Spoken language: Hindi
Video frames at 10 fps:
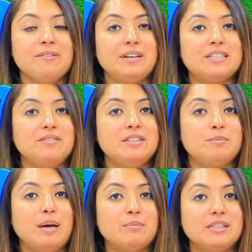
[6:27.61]

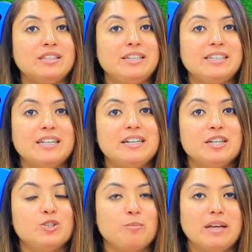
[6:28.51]
फेस्टिवल्स में आप सिंथेटिक
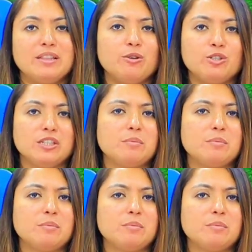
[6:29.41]
साड़ियाँ जो पहनते हो